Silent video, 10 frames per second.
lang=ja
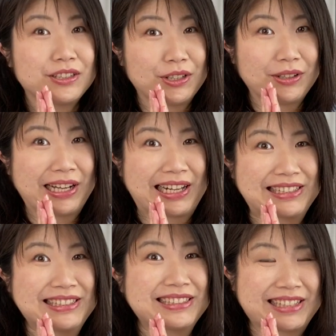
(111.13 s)
た夜中
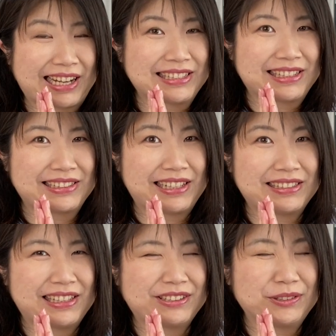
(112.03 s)
に坂下
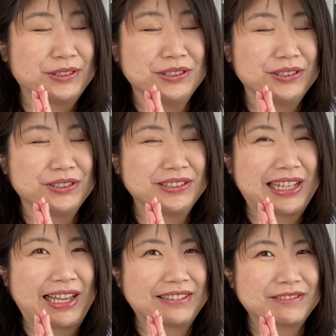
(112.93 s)
先生とルンルン
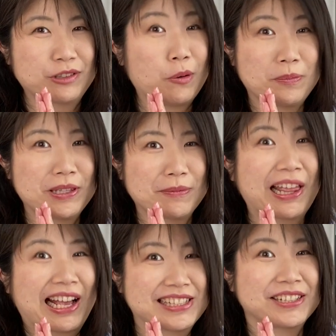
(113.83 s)
でコンビニま
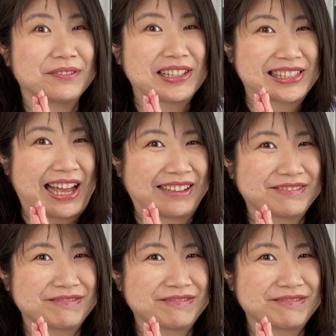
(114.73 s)
で走りました。